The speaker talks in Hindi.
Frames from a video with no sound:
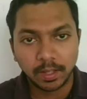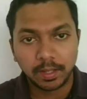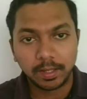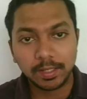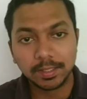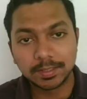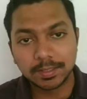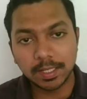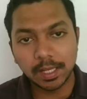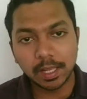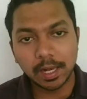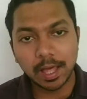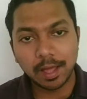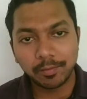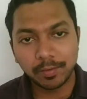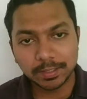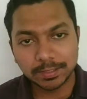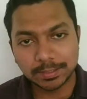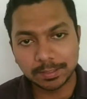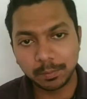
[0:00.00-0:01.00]
इसके
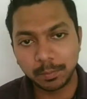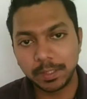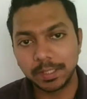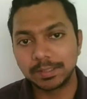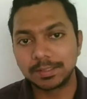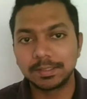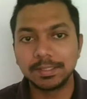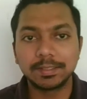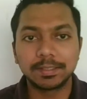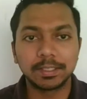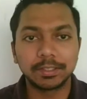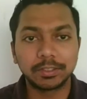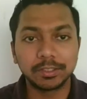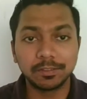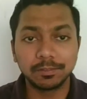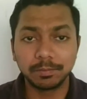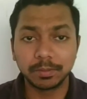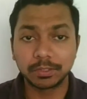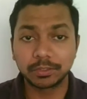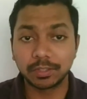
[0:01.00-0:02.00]
अलावा सीबीएसई e
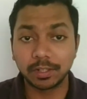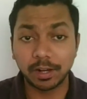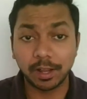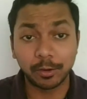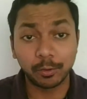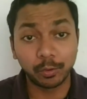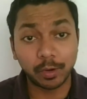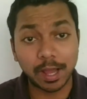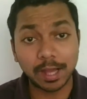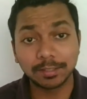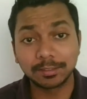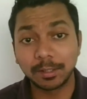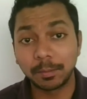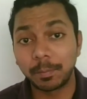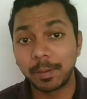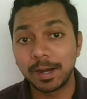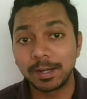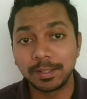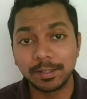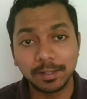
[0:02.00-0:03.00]
सचिव मिस्टर अनुराग
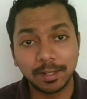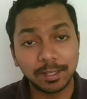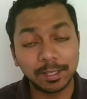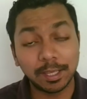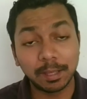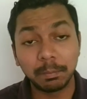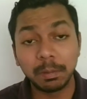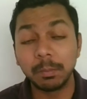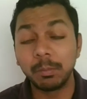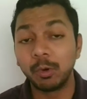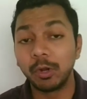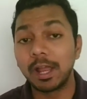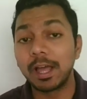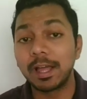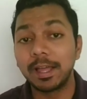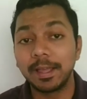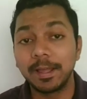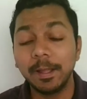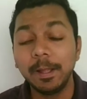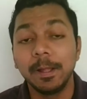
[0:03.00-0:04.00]
त्रिपाठी ने यह भी बोला
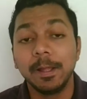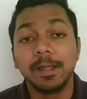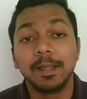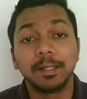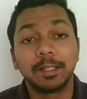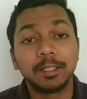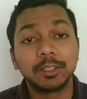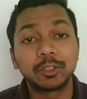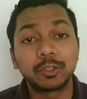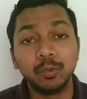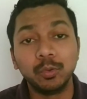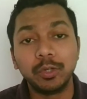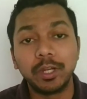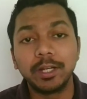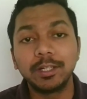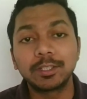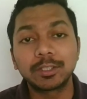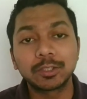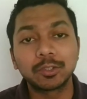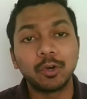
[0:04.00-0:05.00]
है कि
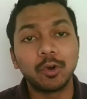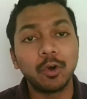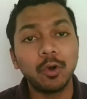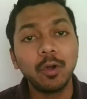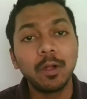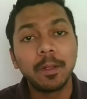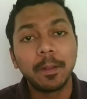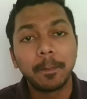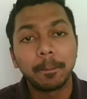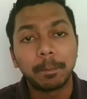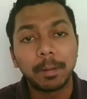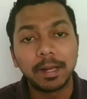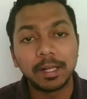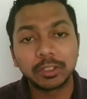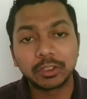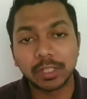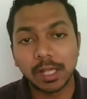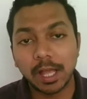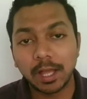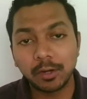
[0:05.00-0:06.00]
स्टूडेंट्स को
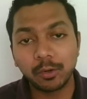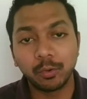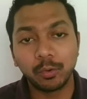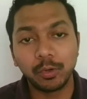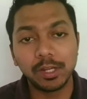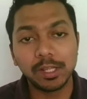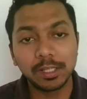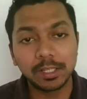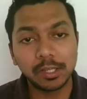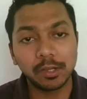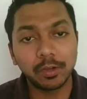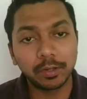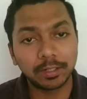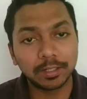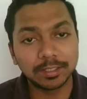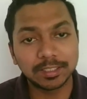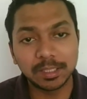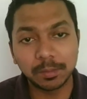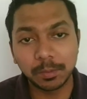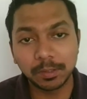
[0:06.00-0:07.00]
परेशान होने की और
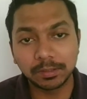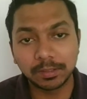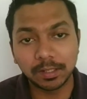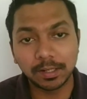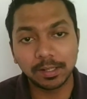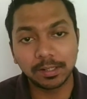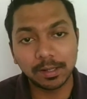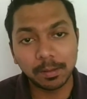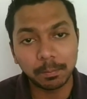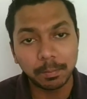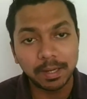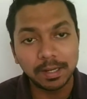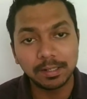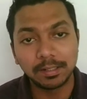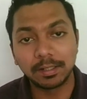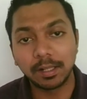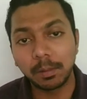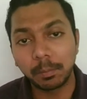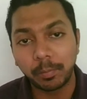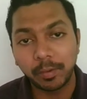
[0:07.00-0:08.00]
किसी भी तरह का
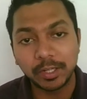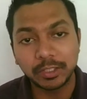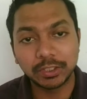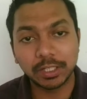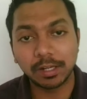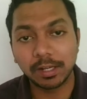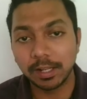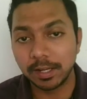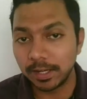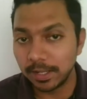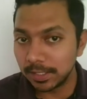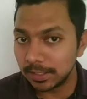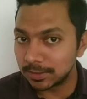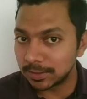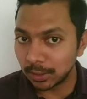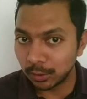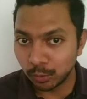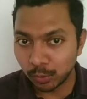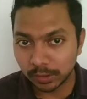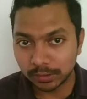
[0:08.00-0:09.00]
मेंटल प्रेशर लेने की
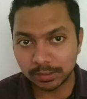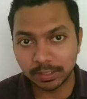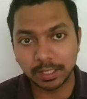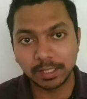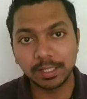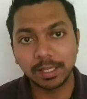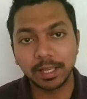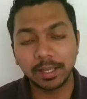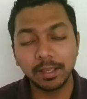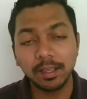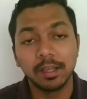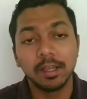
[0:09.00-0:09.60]
ज़रूरत नहीं है